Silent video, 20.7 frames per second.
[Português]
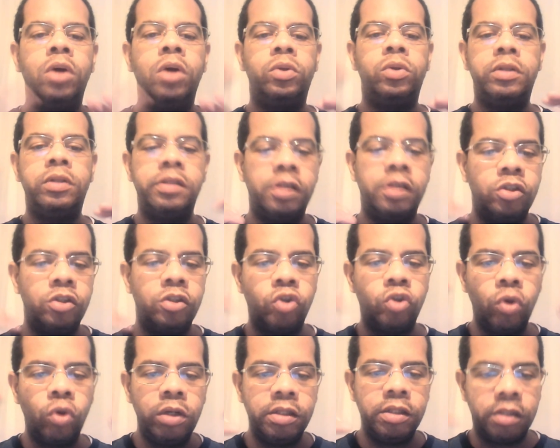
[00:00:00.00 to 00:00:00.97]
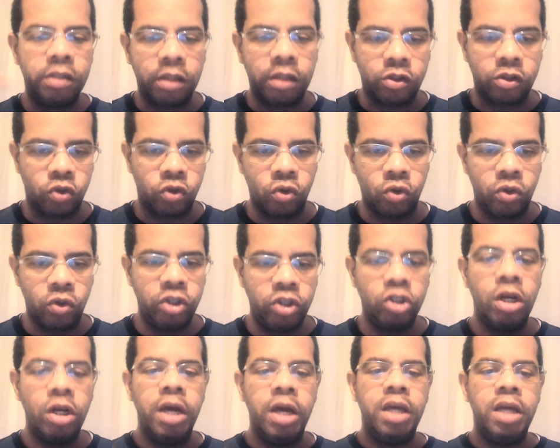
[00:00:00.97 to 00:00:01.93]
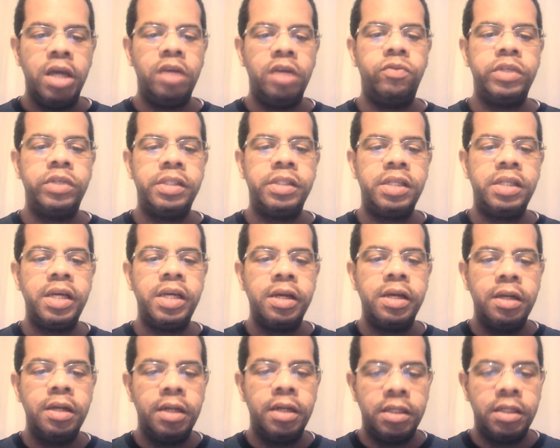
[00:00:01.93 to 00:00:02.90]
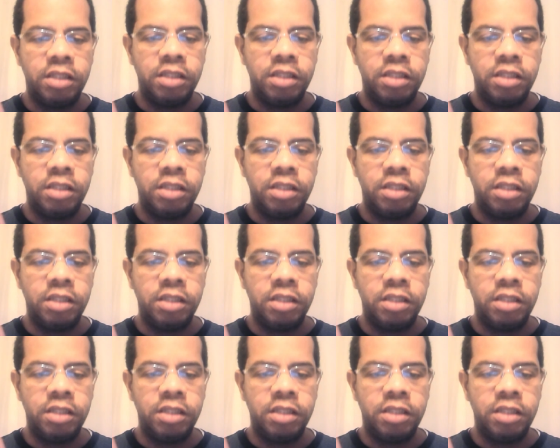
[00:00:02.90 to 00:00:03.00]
todas as solicitações e você,